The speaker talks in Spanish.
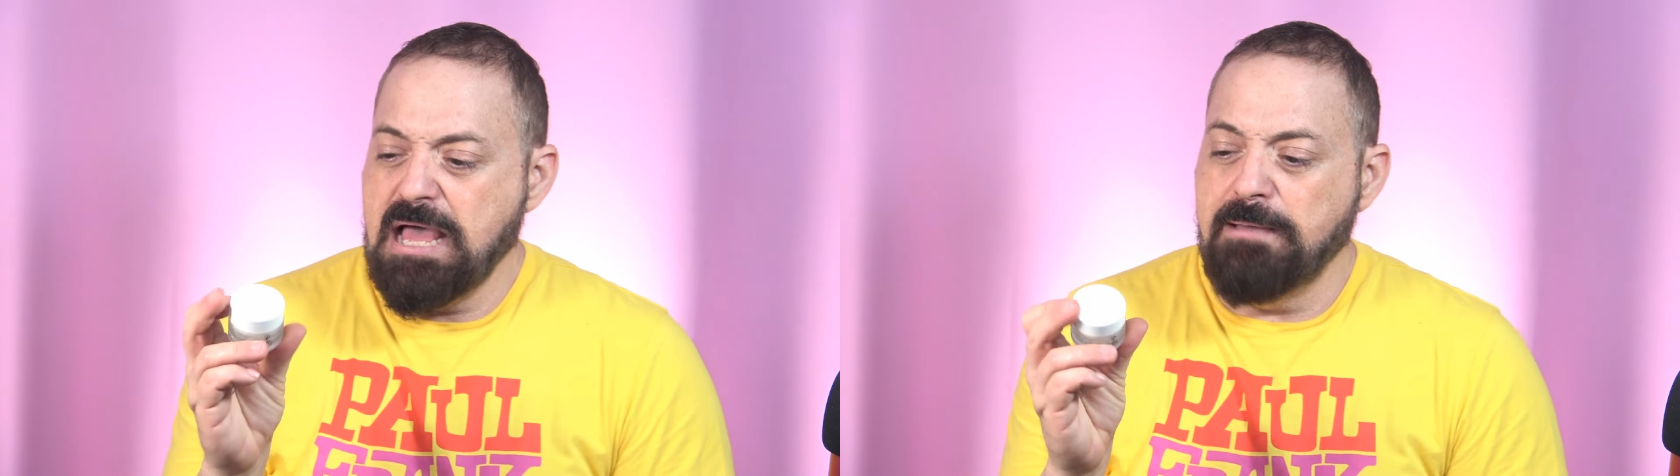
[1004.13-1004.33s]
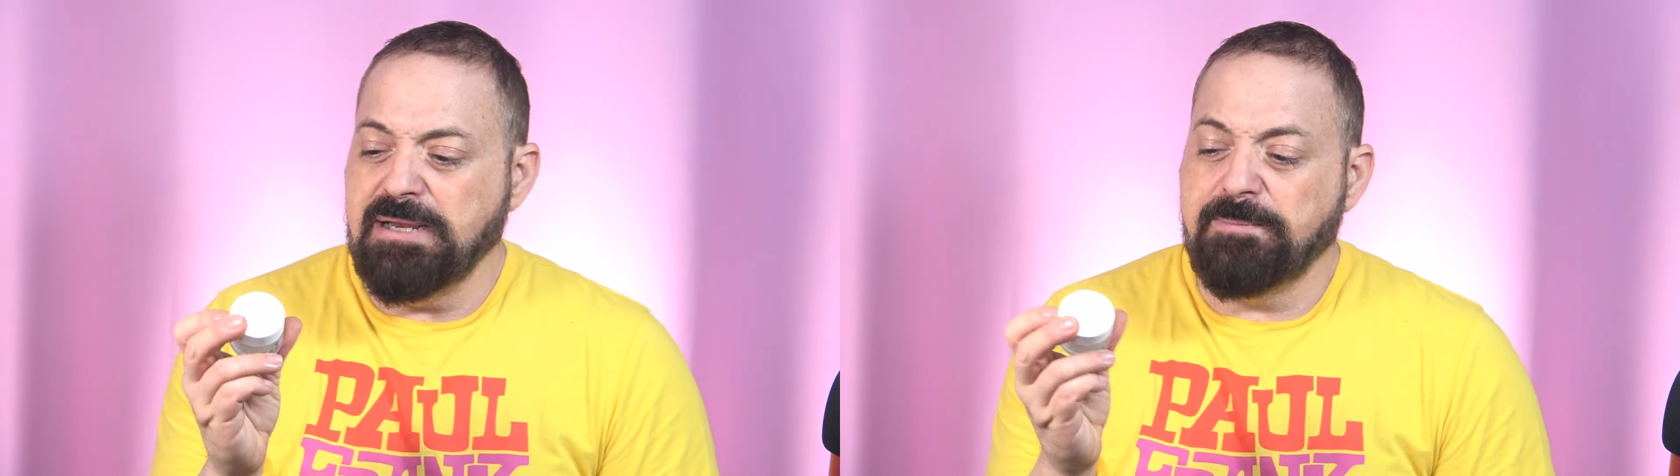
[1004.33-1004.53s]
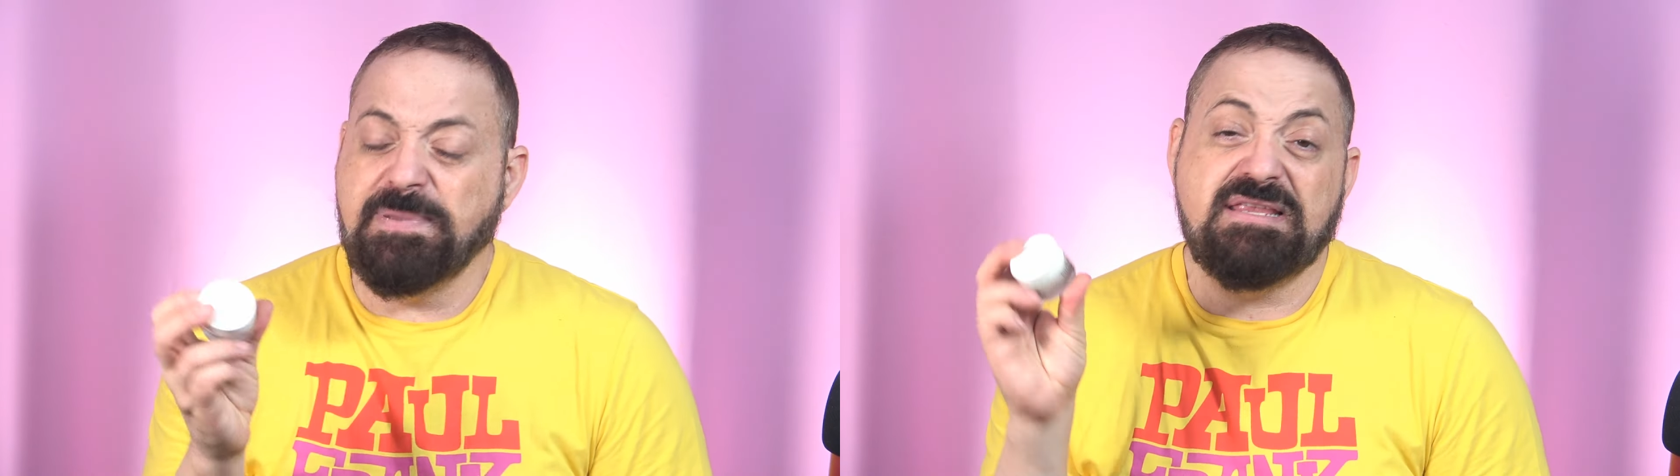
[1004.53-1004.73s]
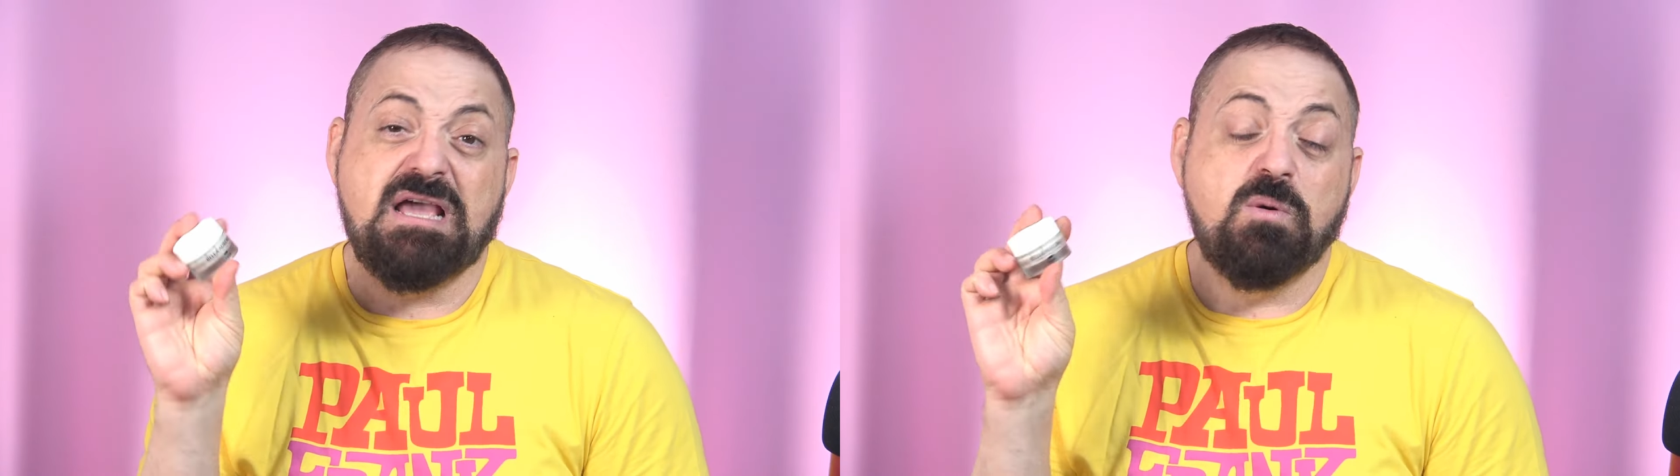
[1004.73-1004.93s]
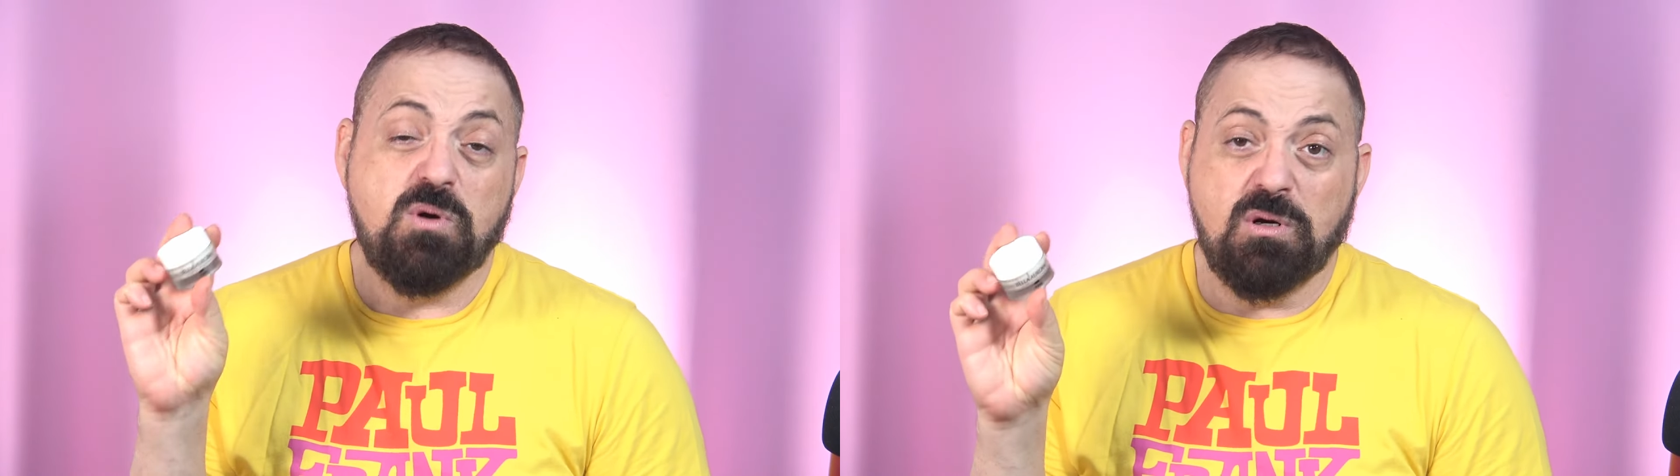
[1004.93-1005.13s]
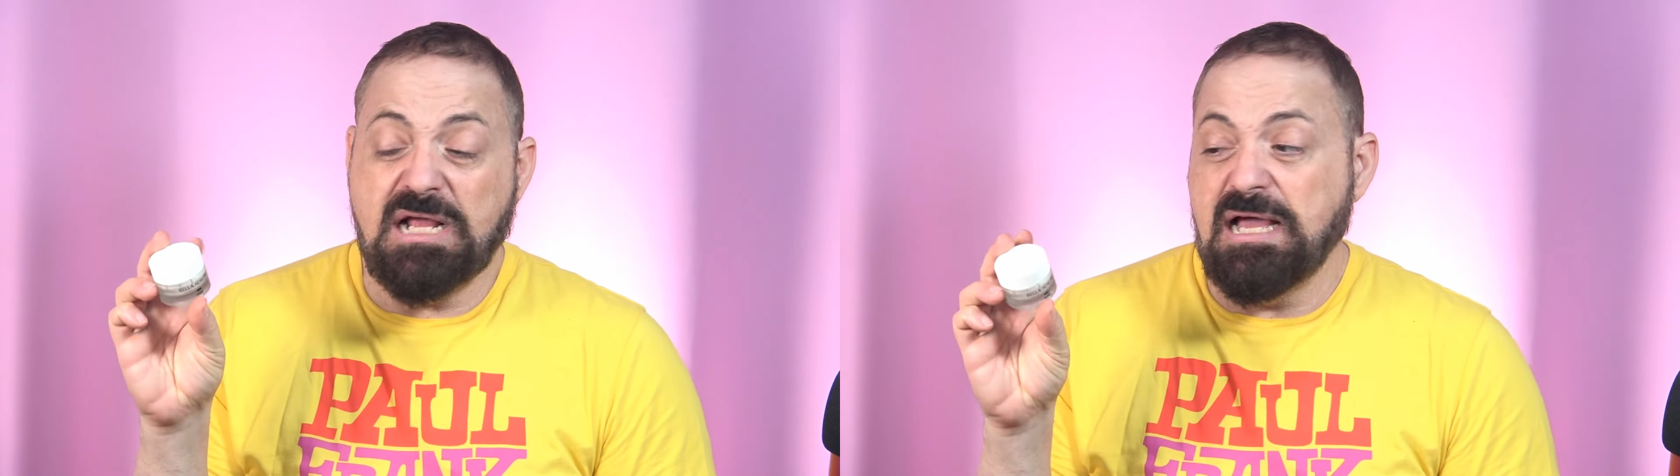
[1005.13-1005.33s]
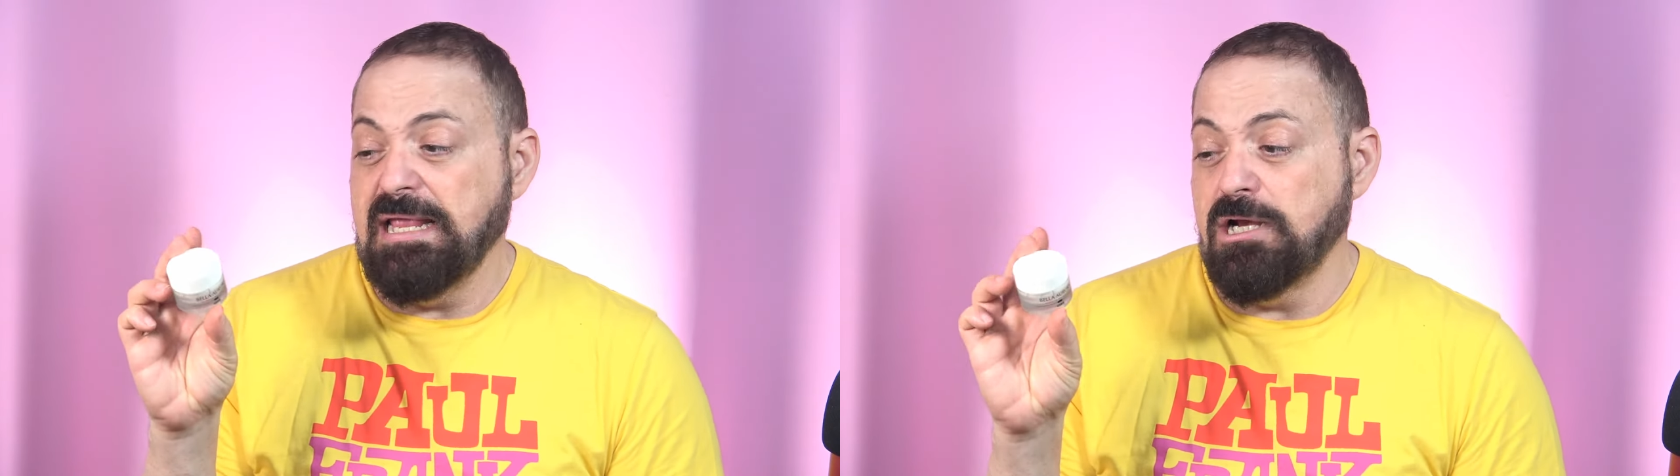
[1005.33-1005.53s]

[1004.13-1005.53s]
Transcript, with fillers: a ver, Bella Aurora,